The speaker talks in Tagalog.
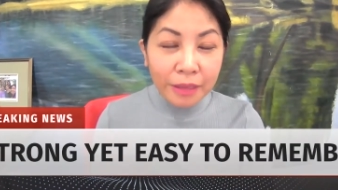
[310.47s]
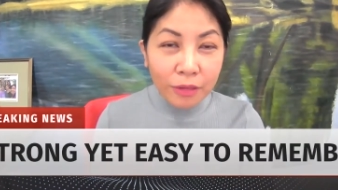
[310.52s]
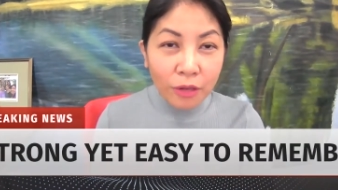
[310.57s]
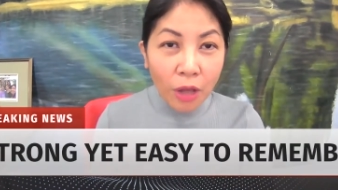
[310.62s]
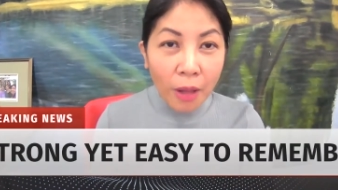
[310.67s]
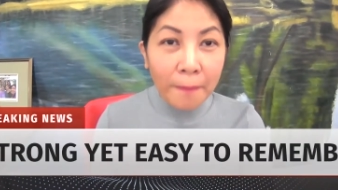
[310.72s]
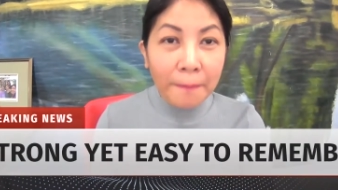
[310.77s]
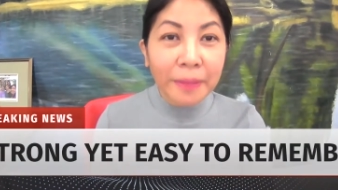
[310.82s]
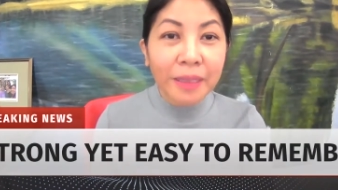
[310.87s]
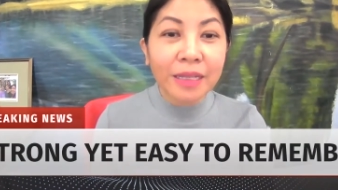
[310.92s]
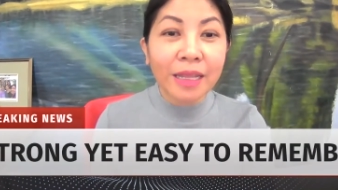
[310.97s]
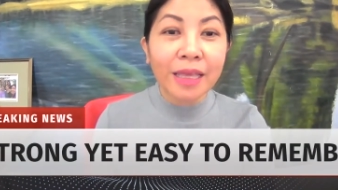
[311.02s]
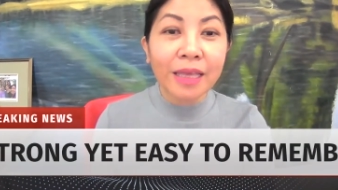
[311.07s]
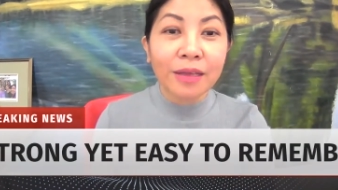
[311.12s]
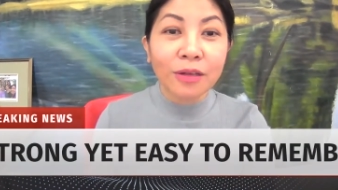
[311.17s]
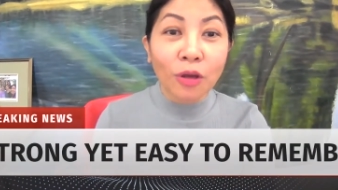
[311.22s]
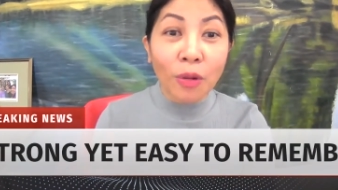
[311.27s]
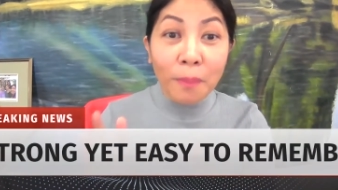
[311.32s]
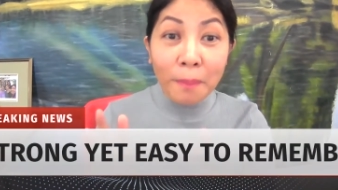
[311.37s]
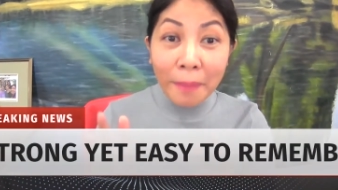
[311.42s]
combina-
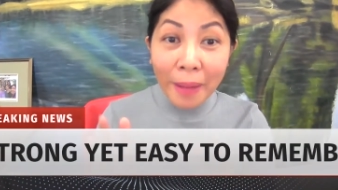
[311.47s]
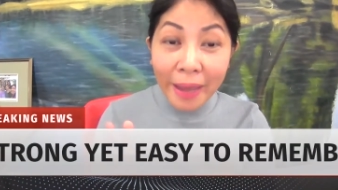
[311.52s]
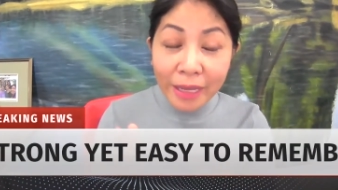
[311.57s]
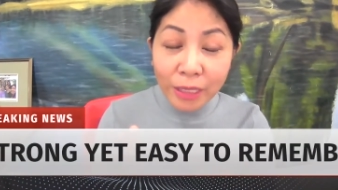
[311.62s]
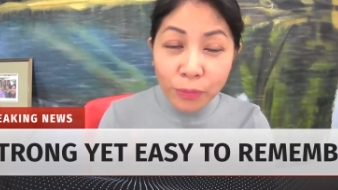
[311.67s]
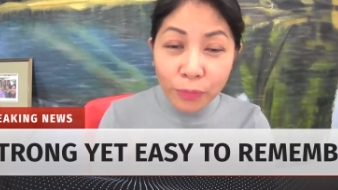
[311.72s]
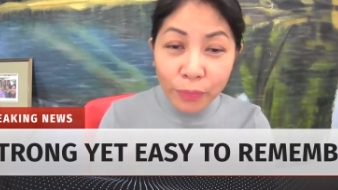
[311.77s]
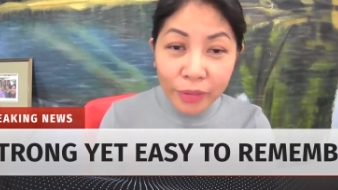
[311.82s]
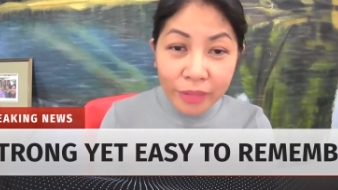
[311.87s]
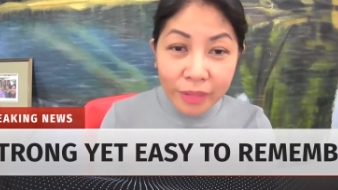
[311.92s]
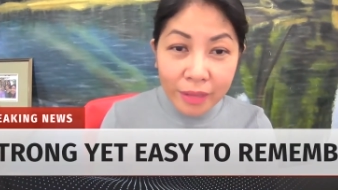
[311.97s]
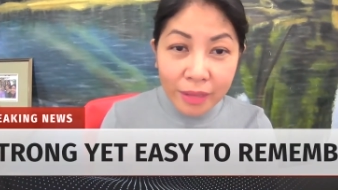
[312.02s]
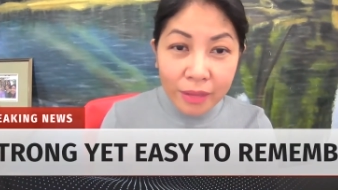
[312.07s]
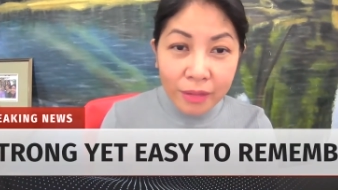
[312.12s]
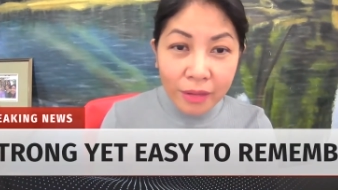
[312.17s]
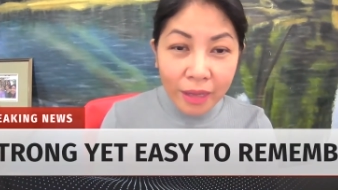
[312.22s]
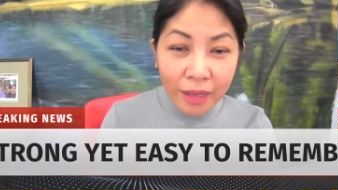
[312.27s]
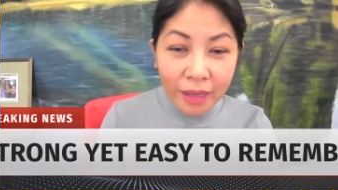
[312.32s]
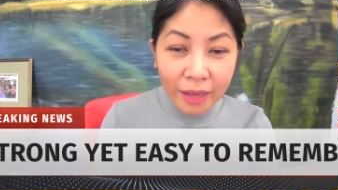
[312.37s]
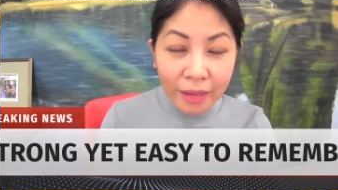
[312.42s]
combined with
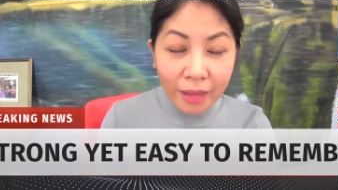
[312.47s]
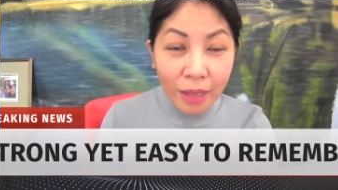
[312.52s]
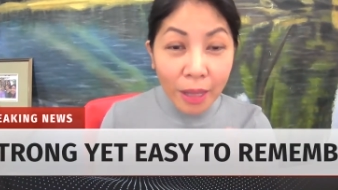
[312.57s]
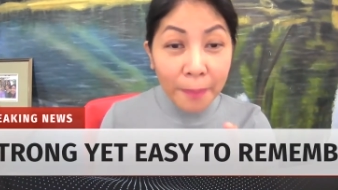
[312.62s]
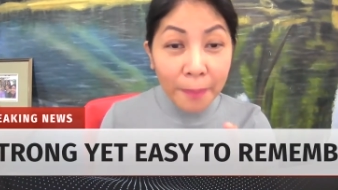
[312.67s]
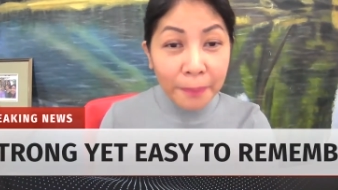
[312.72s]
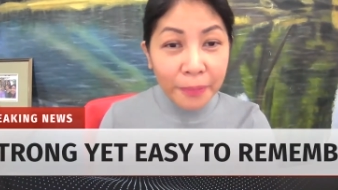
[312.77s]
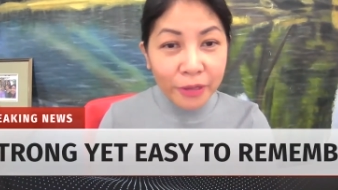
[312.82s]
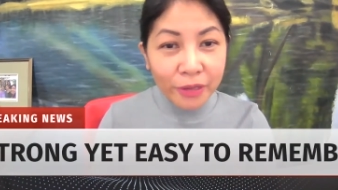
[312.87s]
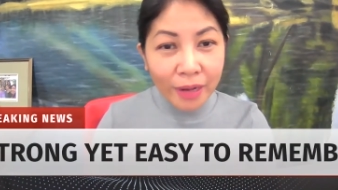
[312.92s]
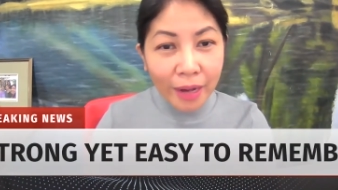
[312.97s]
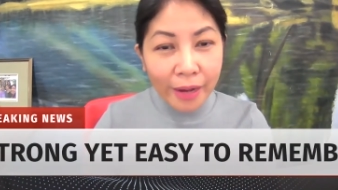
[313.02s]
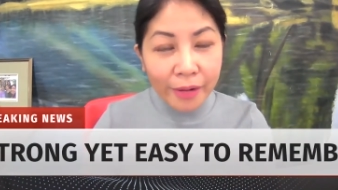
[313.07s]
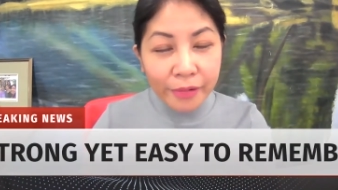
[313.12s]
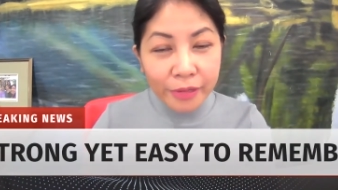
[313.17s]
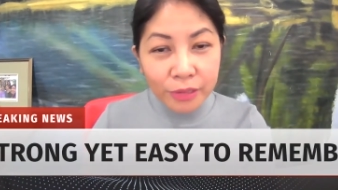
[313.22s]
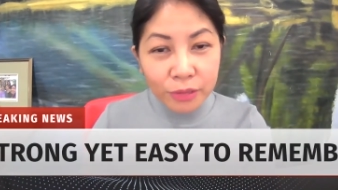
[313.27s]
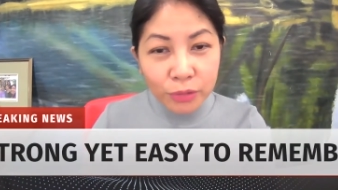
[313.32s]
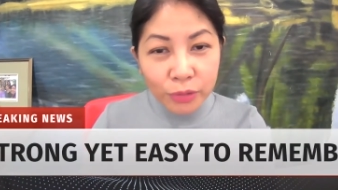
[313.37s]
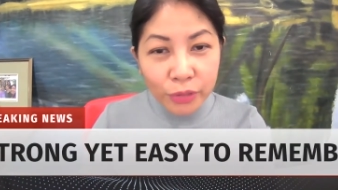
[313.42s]
uh, upper
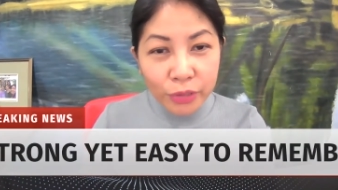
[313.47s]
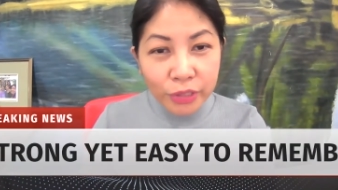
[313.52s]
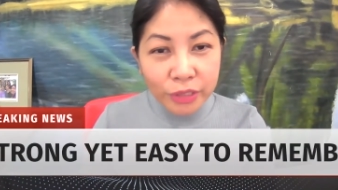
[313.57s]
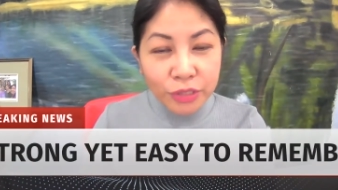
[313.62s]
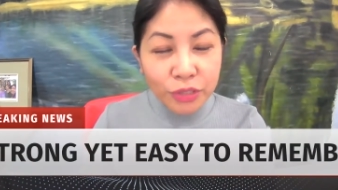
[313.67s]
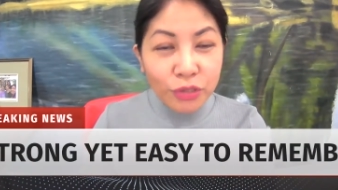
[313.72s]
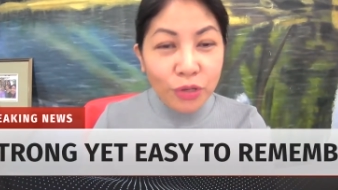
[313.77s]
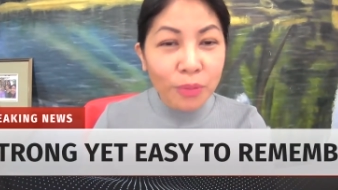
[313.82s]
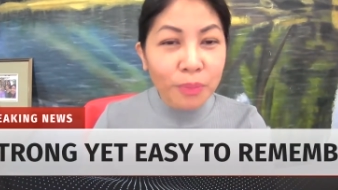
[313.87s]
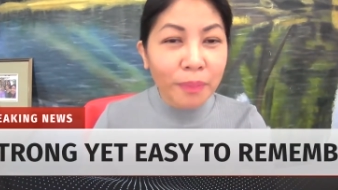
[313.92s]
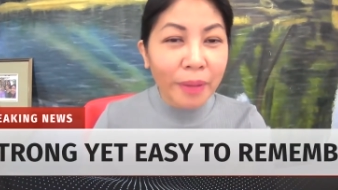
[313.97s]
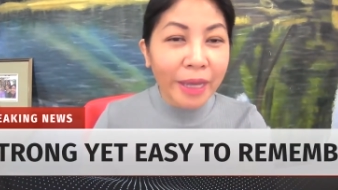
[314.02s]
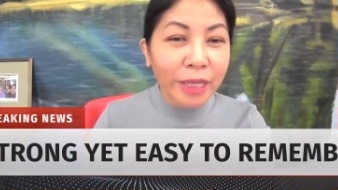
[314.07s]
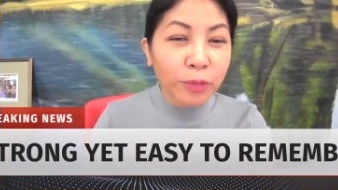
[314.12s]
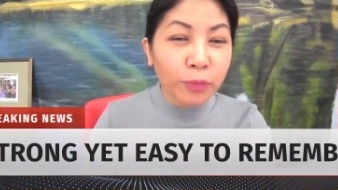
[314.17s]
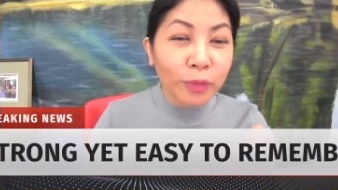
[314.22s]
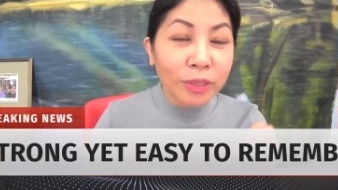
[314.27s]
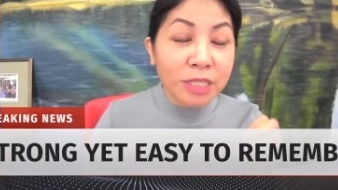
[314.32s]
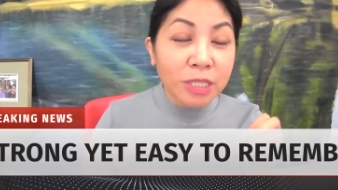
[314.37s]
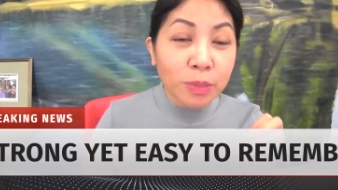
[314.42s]
characters
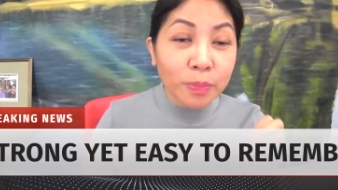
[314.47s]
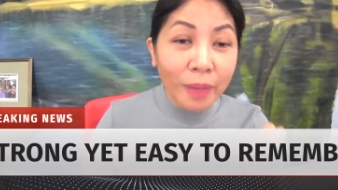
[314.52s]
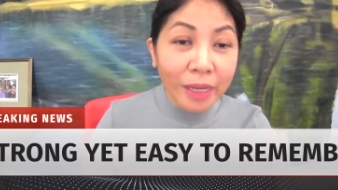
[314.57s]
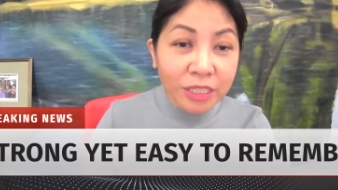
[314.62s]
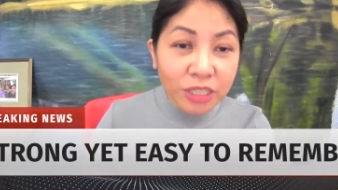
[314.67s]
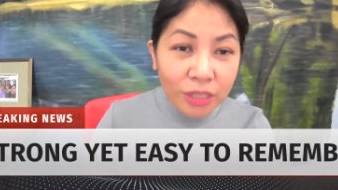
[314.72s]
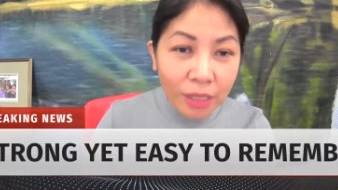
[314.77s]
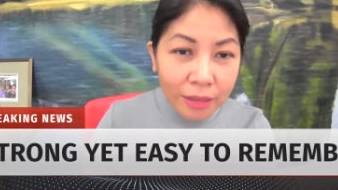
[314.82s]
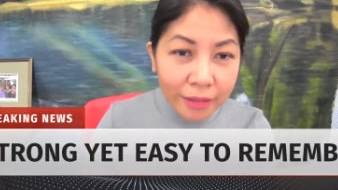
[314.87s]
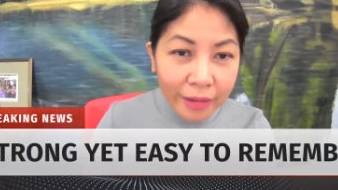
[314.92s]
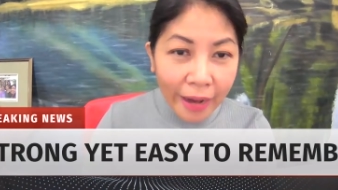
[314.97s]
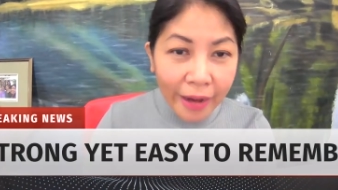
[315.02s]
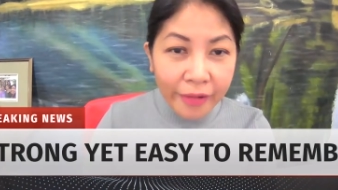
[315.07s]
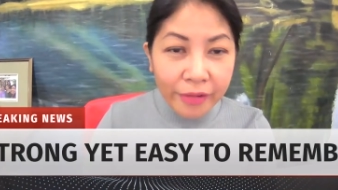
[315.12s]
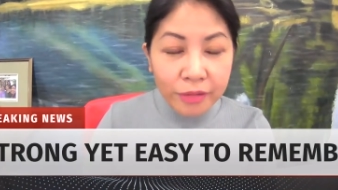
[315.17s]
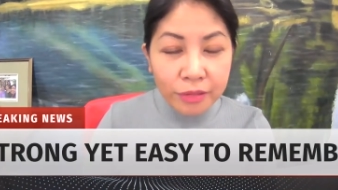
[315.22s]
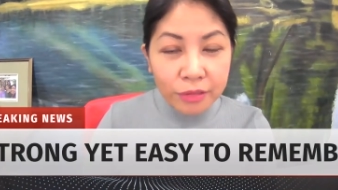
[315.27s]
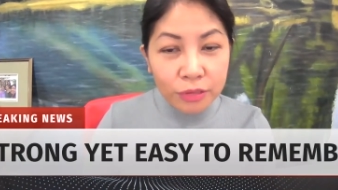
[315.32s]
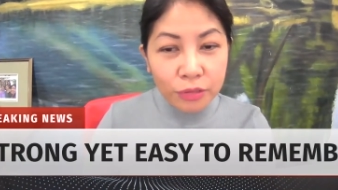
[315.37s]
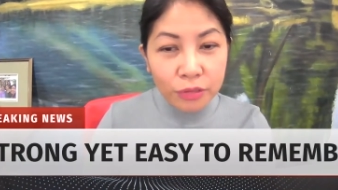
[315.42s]
combined with special
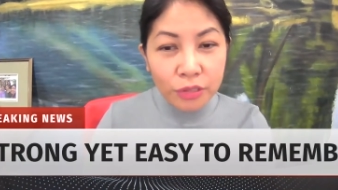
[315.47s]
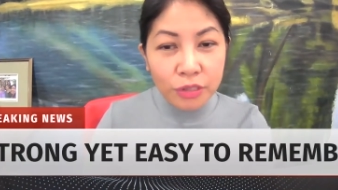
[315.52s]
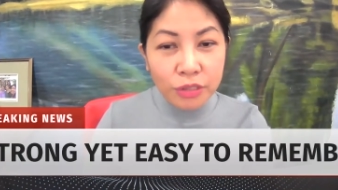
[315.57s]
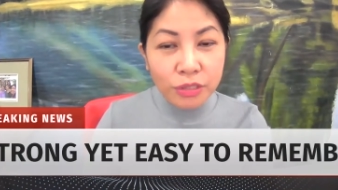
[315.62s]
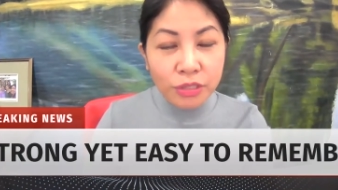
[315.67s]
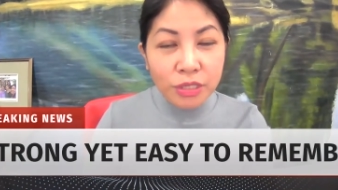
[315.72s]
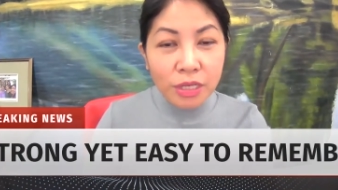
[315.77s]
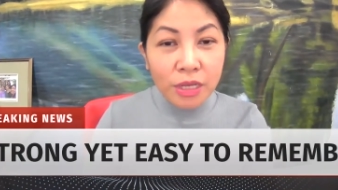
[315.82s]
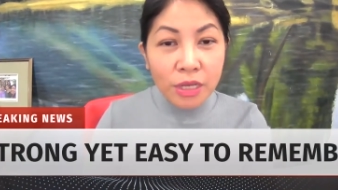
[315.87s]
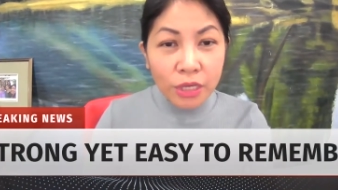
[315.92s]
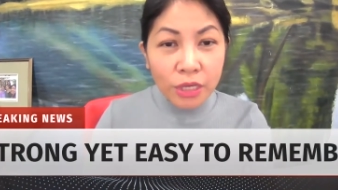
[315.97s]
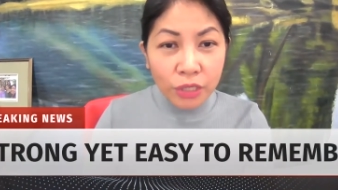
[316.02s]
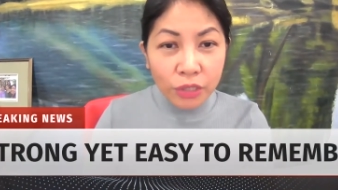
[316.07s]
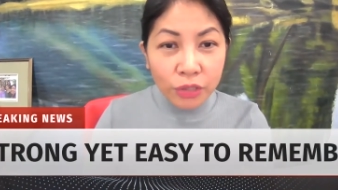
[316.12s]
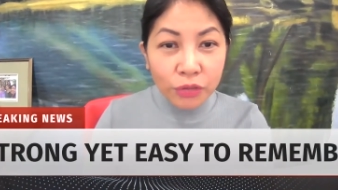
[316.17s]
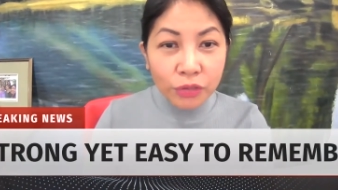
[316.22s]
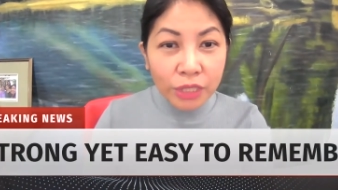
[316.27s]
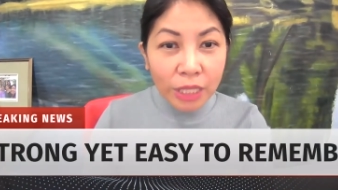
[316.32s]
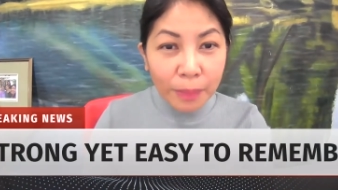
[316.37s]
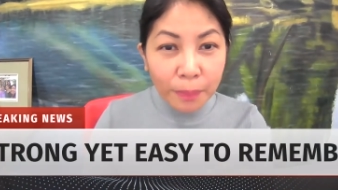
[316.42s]
characters,
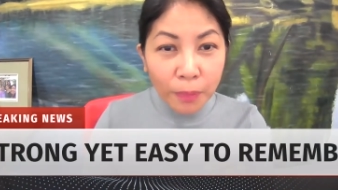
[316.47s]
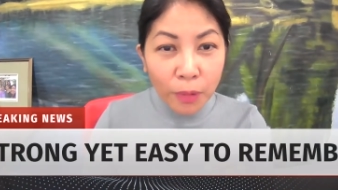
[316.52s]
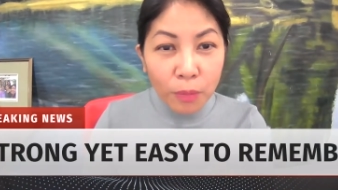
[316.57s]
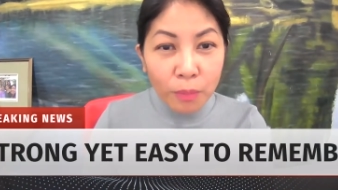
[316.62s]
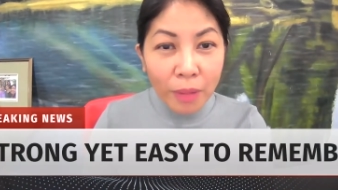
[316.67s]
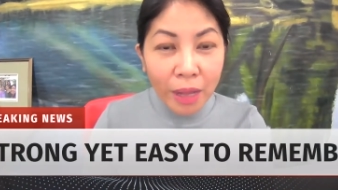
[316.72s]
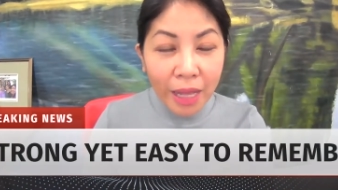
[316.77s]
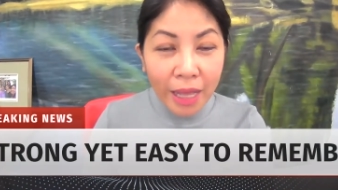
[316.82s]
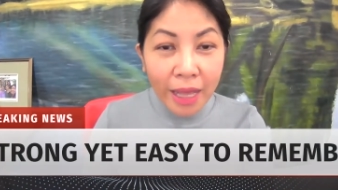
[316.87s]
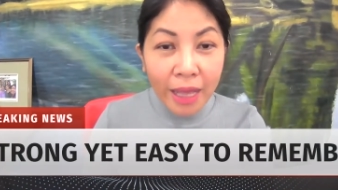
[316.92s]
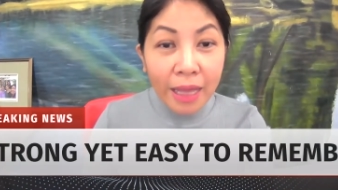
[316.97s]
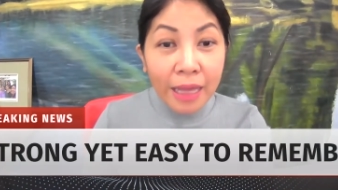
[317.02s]
yung tipong mga